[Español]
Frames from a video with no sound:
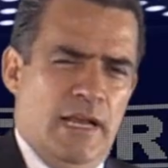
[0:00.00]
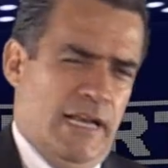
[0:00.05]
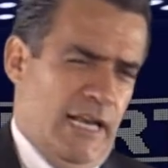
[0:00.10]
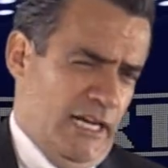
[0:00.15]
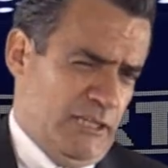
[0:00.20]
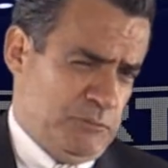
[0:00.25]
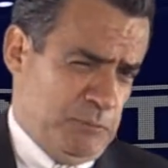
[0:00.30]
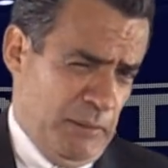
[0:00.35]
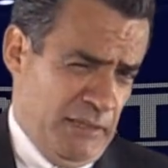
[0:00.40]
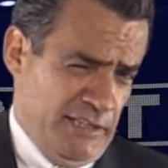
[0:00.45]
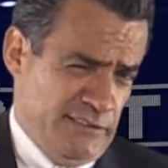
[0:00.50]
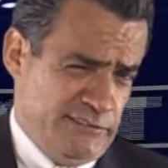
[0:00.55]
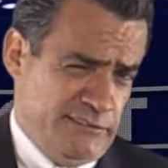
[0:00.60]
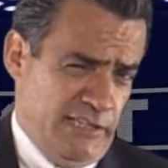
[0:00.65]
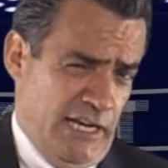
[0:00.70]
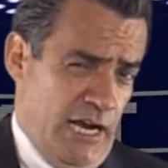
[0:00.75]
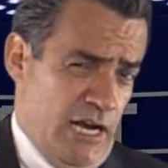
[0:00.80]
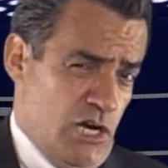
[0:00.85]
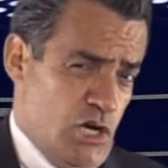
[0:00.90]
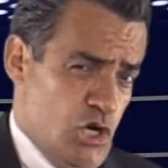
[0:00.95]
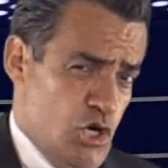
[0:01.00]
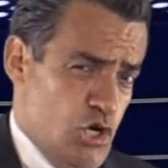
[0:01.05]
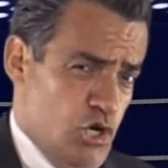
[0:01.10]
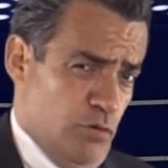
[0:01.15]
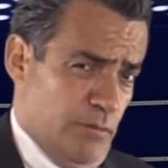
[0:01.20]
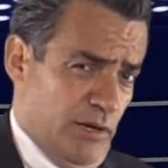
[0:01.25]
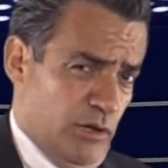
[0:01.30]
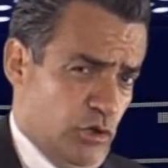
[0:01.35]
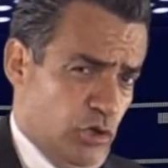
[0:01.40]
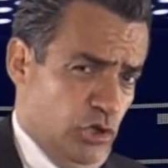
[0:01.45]
La experiencia
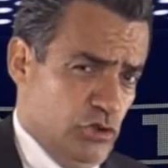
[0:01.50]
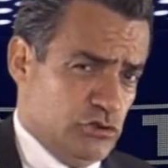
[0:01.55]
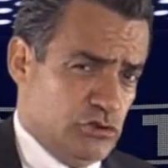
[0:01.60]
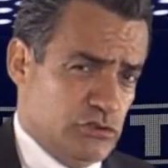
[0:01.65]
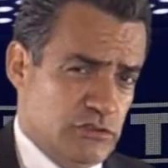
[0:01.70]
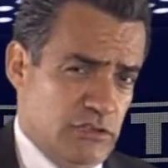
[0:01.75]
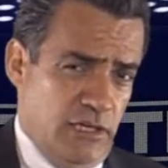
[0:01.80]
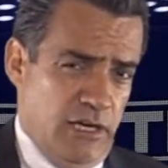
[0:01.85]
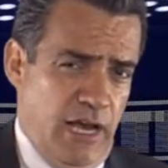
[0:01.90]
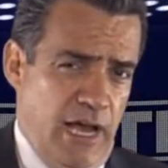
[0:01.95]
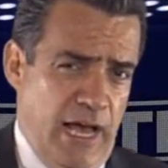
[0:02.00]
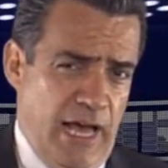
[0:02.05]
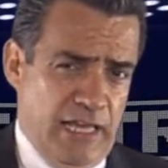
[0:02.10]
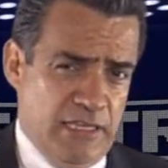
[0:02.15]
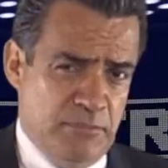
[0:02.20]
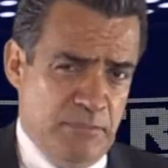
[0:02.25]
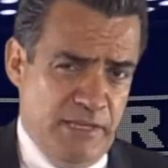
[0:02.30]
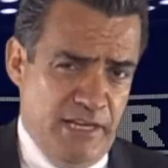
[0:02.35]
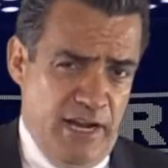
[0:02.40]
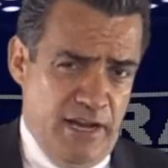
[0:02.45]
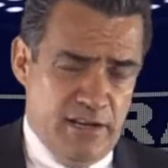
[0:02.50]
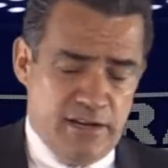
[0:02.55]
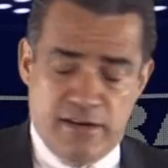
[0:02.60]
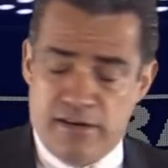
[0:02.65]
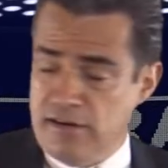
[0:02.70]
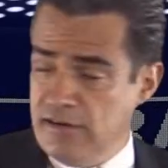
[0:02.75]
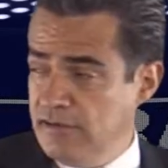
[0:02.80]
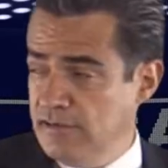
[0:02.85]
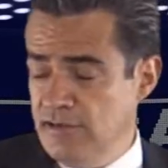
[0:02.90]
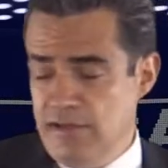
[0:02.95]
número 2,
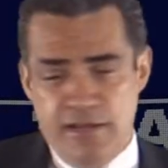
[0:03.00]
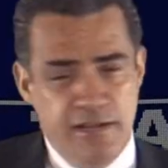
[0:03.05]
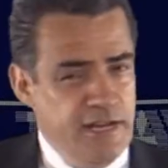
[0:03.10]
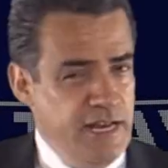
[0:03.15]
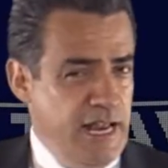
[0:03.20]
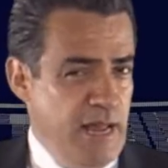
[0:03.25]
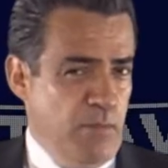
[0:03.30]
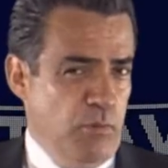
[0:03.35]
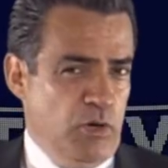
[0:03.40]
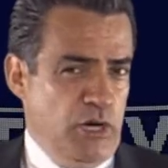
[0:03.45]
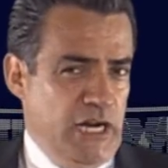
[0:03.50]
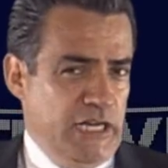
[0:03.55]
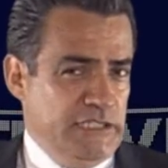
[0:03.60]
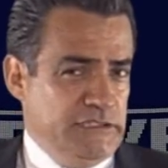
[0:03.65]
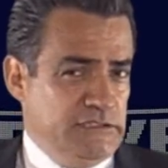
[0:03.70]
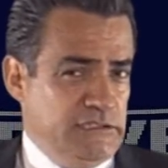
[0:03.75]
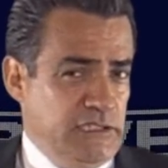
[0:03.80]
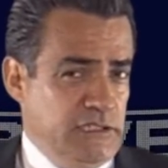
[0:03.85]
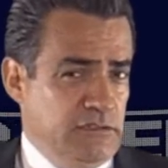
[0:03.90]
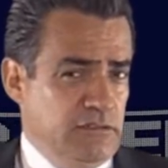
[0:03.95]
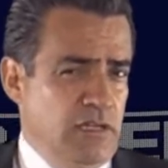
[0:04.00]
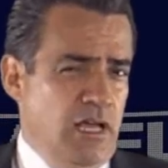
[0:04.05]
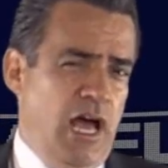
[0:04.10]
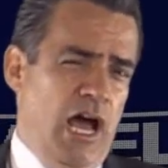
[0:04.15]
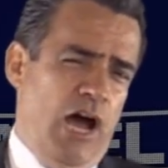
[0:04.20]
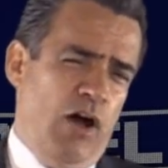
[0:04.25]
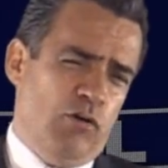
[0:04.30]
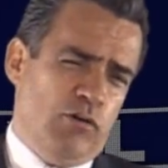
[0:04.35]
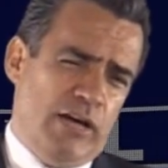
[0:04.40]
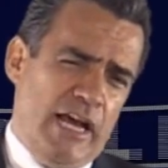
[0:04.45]
admirar la Mona Lisa.
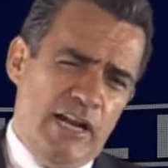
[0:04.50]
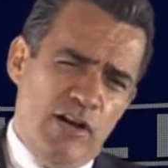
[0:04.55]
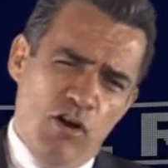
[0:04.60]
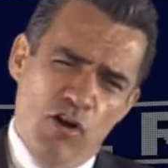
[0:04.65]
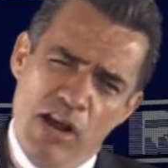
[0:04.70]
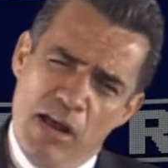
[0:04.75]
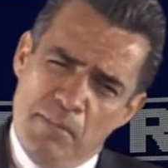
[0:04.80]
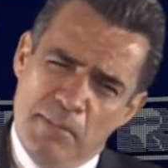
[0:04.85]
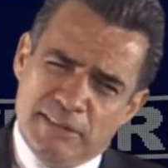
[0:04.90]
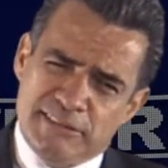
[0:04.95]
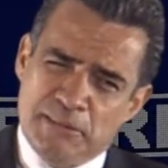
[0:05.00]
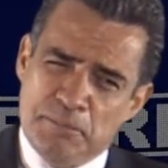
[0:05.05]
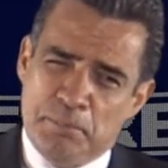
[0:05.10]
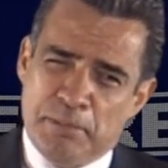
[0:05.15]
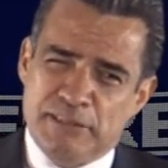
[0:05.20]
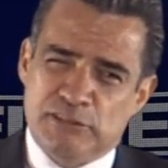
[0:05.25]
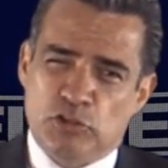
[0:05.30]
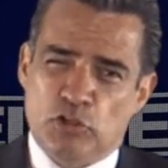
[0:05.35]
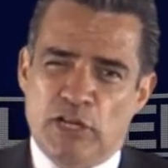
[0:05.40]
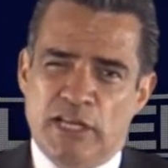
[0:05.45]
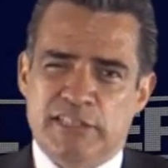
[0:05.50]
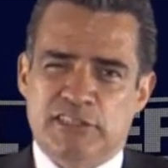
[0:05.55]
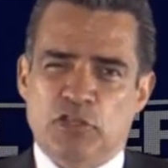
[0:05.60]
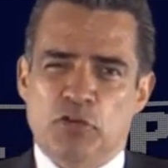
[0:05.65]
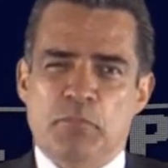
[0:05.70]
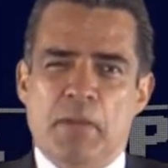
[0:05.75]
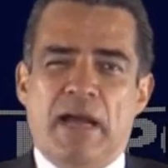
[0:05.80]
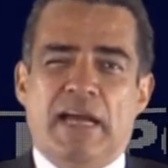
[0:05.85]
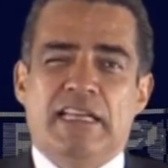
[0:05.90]
Aunque no la más impresionante o